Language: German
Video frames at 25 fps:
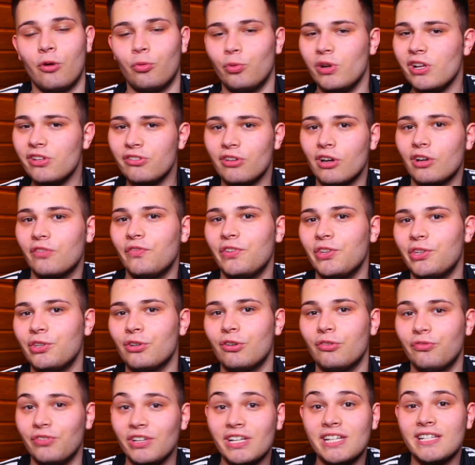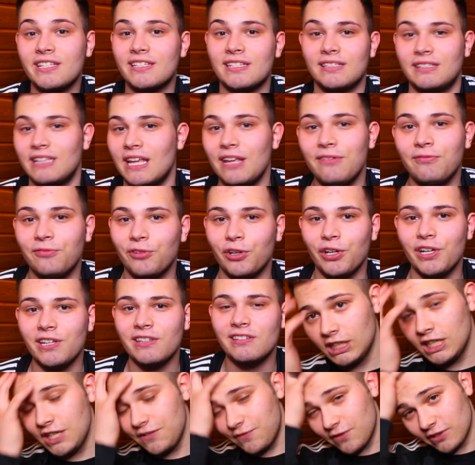Retalk-Video, wie ihr es nennen
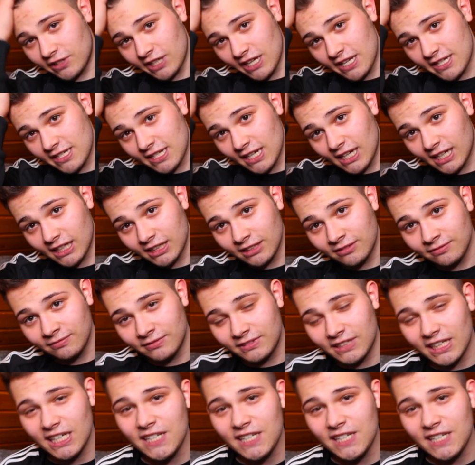wollt. Ich würde dann sagen,